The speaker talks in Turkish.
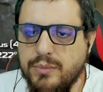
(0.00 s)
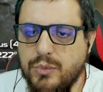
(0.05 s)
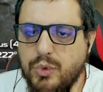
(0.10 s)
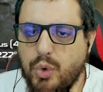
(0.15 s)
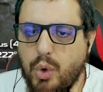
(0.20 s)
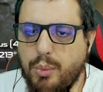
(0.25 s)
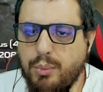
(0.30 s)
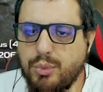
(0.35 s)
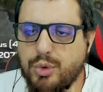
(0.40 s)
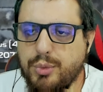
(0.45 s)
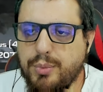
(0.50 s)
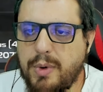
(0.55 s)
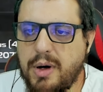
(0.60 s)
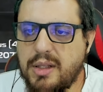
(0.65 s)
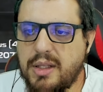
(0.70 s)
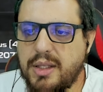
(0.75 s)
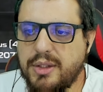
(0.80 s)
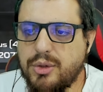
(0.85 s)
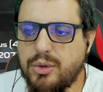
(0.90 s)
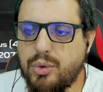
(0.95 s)
Donmuş
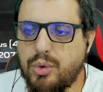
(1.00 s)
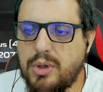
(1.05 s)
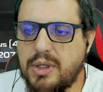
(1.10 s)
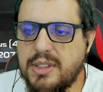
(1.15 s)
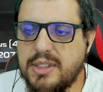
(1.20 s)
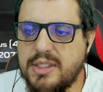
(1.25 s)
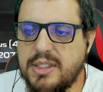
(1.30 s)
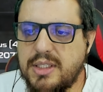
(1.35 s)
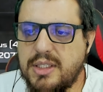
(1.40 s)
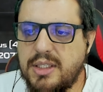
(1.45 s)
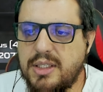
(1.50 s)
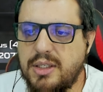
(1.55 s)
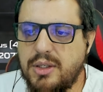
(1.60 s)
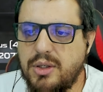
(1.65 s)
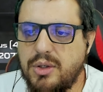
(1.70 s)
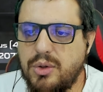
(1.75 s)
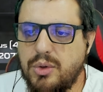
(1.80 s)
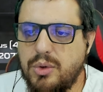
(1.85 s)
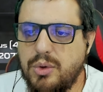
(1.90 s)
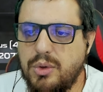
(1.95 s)
bağlantı
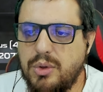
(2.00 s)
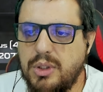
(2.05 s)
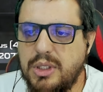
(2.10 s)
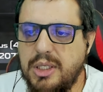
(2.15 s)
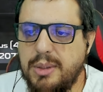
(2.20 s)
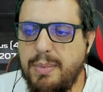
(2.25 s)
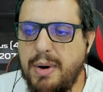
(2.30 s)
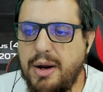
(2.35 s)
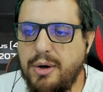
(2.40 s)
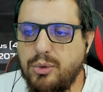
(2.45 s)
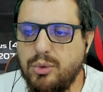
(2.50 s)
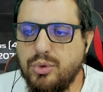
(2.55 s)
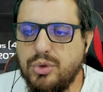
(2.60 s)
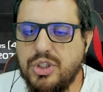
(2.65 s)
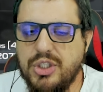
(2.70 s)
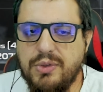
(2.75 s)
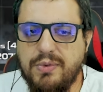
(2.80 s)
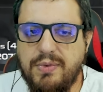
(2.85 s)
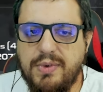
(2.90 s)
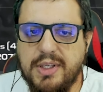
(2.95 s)
kulesi. Hibernus
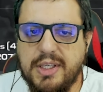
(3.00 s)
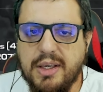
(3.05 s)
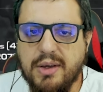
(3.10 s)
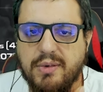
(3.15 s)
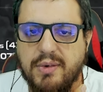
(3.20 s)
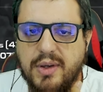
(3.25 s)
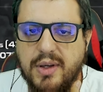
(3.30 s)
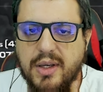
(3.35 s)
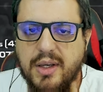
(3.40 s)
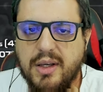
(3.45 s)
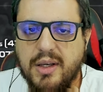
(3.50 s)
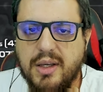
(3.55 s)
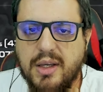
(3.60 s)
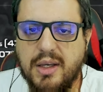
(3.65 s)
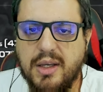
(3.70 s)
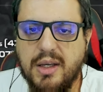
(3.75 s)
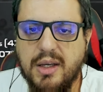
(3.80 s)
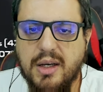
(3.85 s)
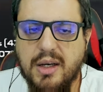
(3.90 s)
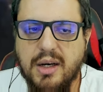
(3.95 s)
çiftlik evi.
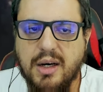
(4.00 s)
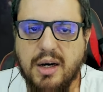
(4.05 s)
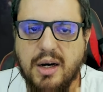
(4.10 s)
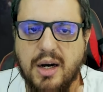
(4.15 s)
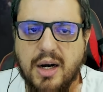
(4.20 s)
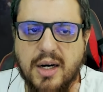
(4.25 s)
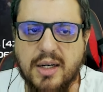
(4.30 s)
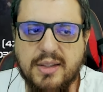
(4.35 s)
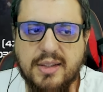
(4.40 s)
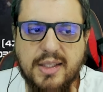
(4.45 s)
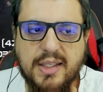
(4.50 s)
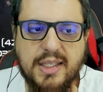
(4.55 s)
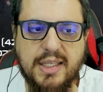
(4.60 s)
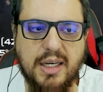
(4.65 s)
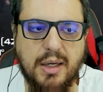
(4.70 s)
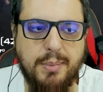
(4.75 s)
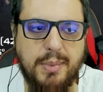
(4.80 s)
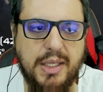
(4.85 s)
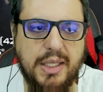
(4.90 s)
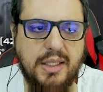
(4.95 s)
Artık
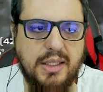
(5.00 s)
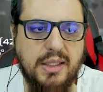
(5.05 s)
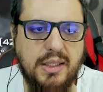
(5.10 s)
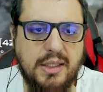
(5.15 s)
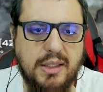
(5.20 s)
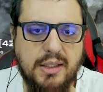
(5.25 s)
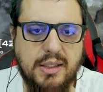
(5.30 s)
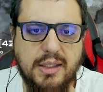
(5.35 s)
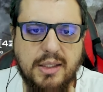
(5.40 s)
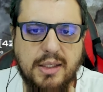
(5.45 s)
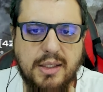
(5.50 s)
kabin.